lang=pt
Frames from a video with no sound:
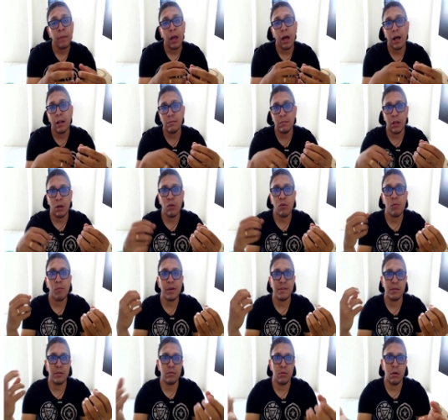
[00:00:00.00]
até como
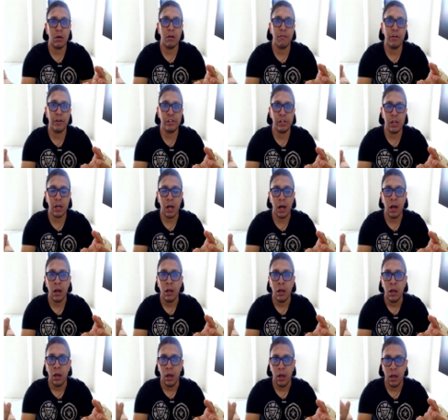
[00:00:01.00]
essa droga vai
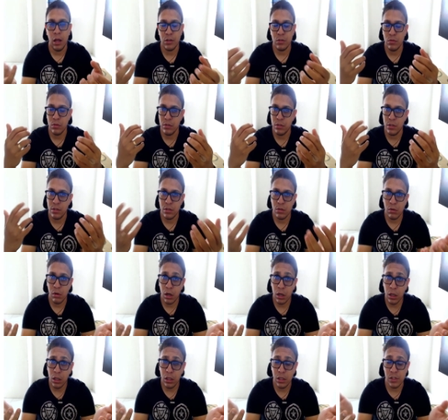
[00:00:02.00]
gerar reações em seu
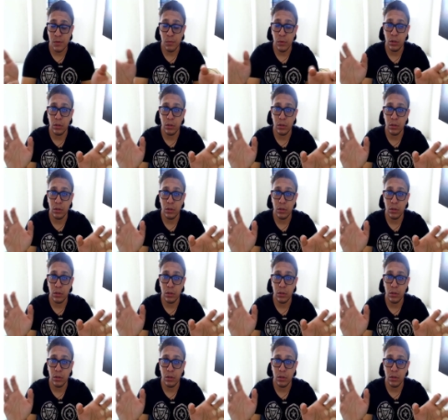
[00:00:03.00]
organismo.